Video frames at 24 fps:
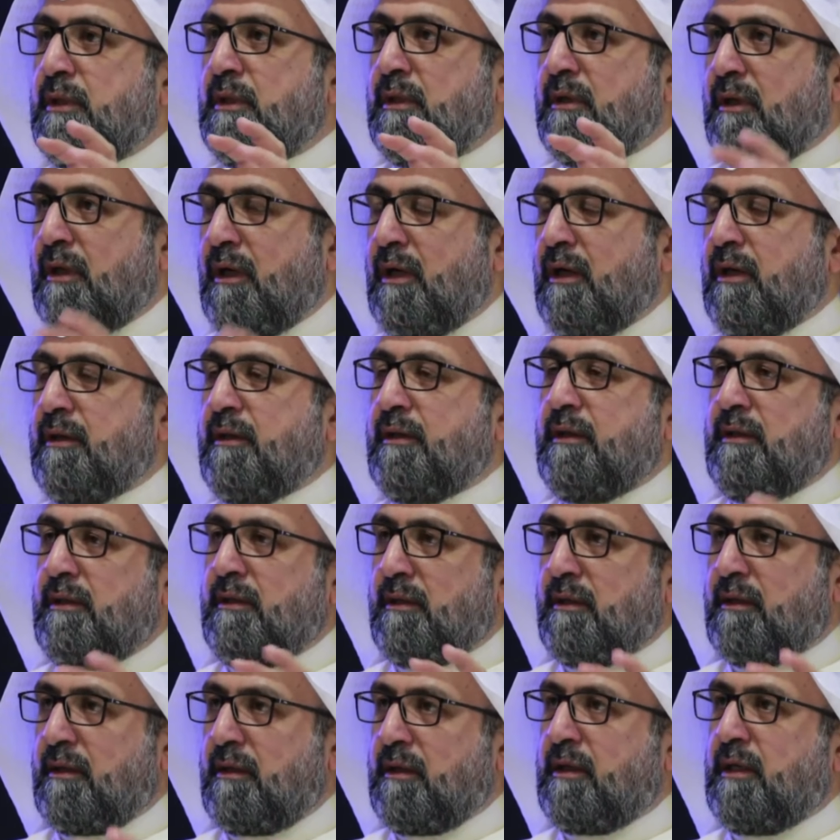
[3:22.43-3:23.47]
خاضع
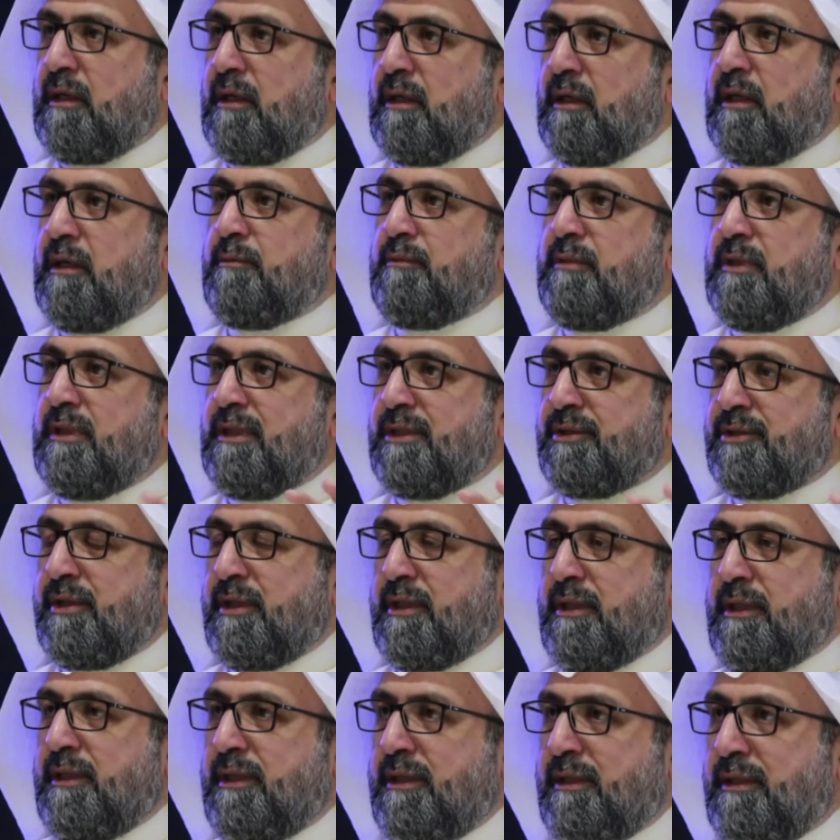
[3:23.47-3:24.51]
للرقابة
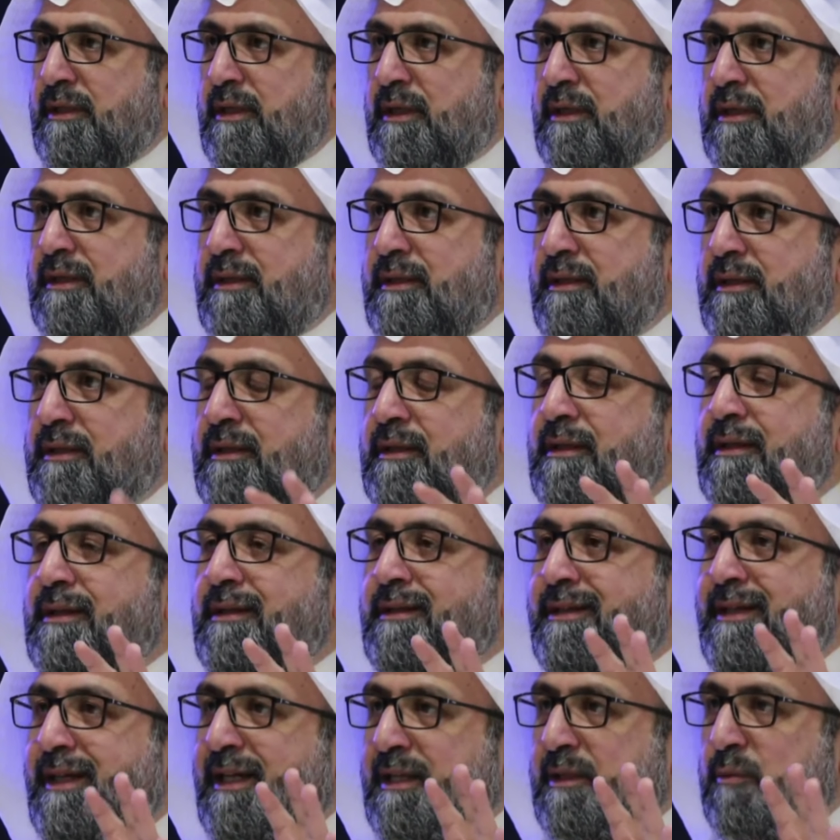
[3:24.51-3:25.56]
الشرعية الداخلية
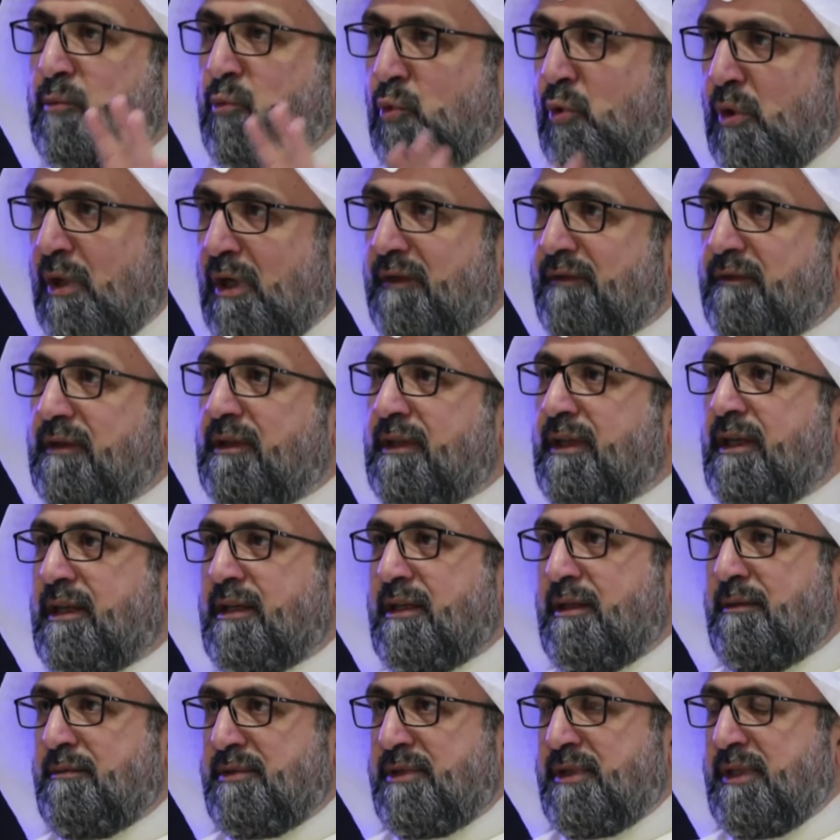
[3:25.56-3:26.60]
يعني موافق لأحكام
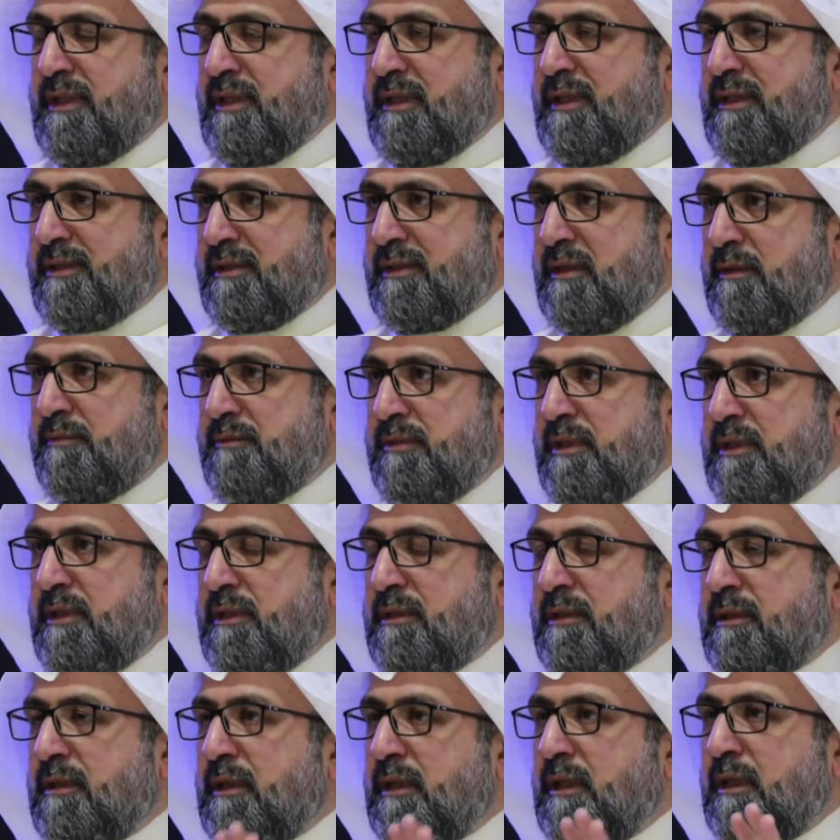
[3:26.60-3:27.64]
الشريعة الإسلامية
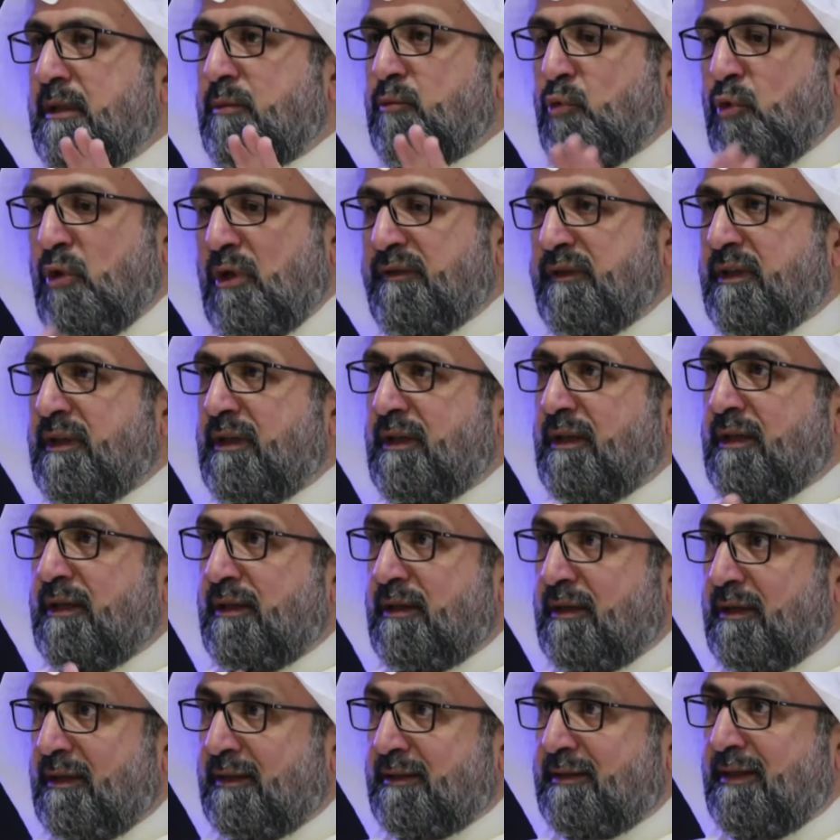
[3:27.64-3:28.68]
موافق
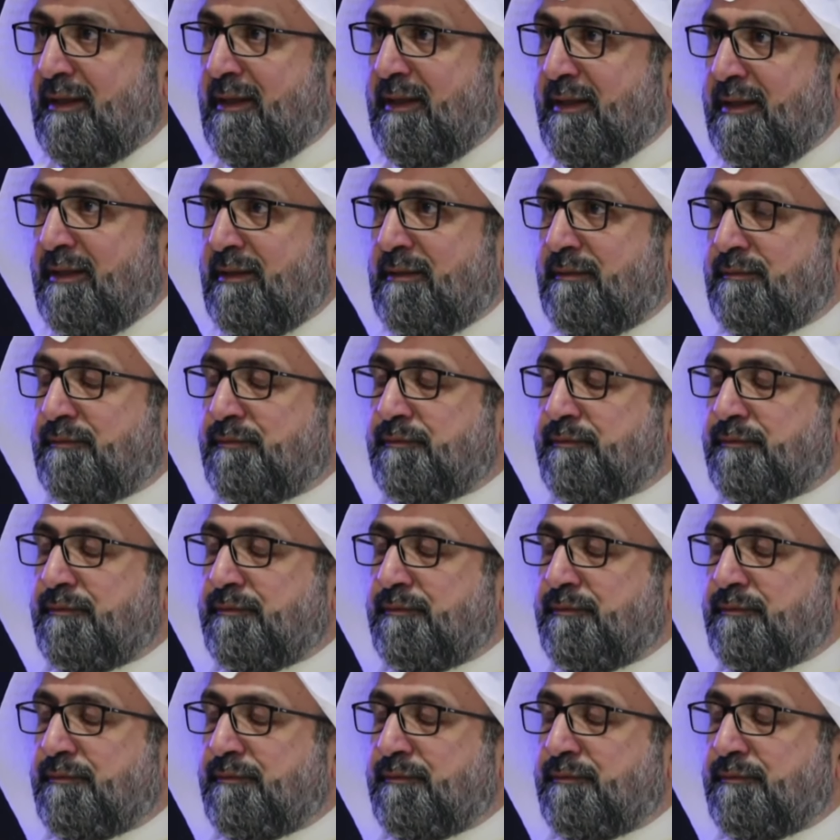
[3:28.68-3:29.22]
لقرارات الهيئة